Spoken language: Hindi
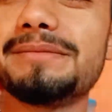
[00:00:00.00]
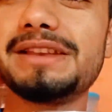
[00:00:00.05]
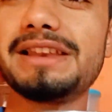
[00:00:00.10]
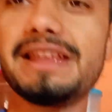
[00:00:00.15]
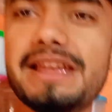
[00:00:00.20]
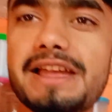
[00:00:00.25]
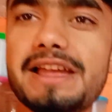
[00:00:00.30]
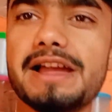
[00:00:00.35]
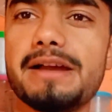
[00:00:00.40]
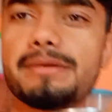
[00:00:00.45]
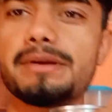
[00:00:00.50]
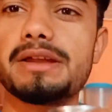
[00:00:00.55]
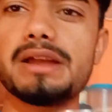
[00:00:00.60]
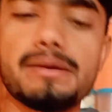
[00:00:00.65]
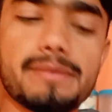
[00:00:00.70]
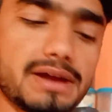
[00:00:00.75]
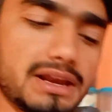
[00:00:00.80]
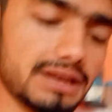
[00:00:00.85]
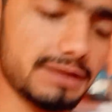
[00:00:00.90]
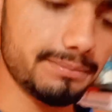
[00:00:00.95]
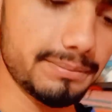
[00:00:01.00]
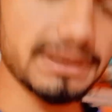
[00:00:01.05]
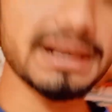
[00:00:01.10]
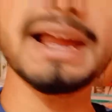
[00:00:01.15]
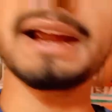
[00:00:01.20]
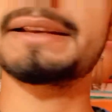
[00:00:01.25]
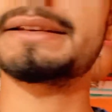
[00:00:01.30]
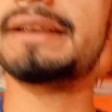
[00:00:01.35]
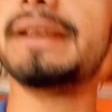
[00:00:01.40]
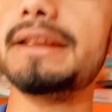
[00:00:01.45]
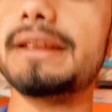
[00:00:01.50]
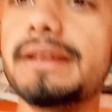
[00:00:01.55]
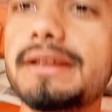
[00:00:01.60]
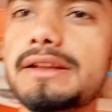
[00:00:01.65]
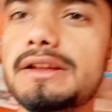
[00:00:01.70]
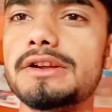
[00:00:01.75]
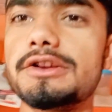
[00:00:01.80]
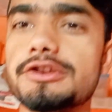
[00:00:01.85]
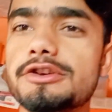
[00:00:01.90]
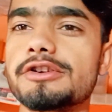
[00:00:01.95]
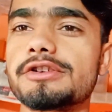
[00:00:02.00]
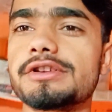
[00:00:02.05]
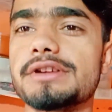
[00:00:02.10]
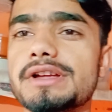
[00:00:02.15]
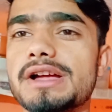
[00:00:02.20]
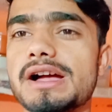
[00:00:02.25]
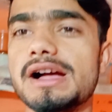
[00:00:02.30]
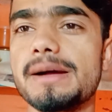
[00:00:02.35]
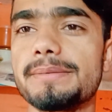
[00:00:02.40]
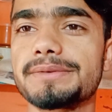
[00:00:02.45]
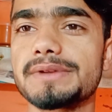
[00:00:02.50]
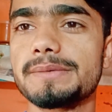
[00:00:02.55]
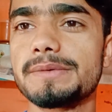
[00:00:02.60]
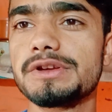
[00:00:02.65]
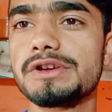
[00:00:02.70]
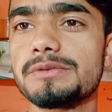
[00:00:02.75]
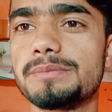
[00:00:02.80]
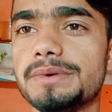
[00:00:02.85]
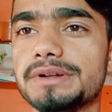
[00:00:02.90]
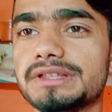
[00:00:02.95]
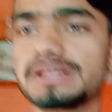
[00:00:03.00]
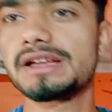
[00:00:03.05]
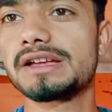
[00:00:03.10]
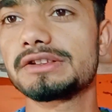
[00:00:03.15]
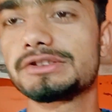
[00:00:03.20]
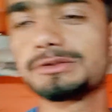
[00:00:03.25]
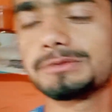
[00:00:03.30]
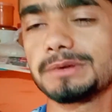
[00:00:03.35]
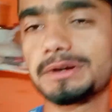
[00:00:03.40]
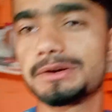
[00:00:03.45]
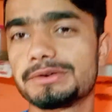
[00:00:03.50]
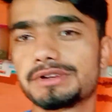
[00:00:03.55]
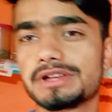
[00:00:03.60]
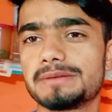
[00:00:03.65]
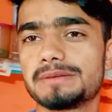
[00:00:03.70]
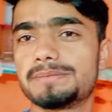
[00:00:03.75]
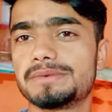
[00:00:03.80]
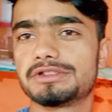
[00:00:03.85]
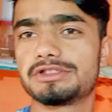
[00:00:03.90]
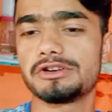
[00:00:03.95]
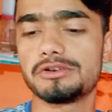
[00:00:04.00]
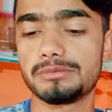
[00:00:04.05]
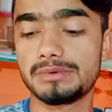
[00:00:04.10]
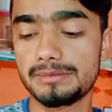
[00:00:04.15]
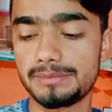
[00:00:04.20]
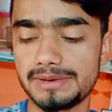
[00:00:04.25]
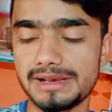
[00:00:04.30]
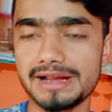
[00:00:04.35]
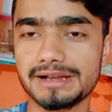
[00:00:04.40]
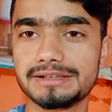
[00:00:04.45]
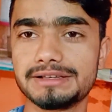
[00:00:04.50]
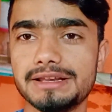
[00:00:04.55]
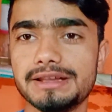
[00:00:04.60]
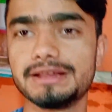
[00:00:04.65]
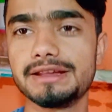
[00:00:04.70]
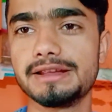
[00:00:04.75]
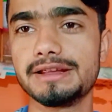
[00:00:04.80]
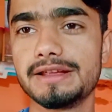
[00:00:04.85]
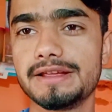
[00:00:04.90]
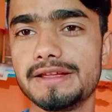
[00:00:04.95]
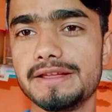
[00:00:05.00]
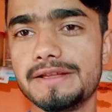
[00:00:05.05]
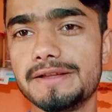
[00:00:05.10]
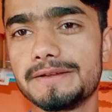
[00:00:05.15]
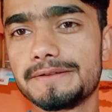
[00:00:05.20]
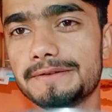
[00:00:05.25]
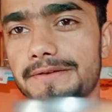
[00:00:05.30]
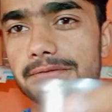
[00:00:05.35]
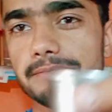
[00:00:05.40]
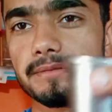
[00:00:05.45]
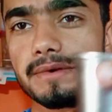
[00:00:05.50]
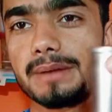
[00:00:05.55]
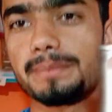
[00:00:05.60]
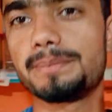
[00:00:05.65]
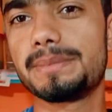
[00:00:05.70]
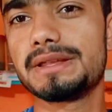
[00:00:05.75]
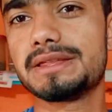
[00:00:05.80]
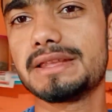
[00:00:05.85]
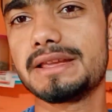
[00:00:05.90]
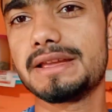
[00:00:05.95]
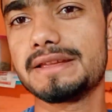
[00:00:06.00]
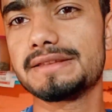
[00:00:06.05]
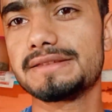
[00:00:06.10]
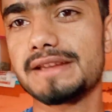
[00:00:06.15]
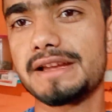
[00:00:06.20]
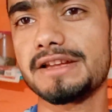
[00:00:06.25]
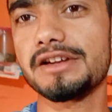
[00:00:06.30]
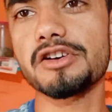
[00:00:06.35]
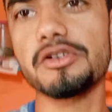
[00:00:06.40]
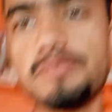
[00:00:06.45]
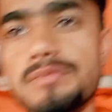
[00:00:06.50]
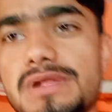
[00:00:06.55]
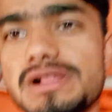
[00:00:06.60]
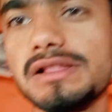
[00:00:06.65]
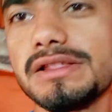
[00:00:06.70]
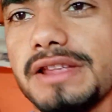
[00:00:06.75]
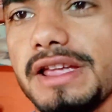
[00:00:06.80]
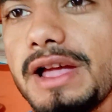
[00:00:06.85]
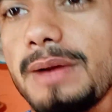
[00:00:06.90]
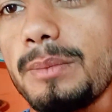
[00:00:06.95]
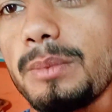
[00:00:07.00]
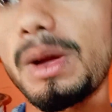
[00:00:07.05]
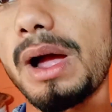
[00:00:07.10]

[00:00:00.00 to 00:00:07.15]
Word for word: टी है हमें हमारी ब्लैक टी क्योंकि आप सभी को पता है सुबह उठ के पीता हूँ मैं ब्लैक टी तो आप पीते हैं चाय और मिलते हैं आप,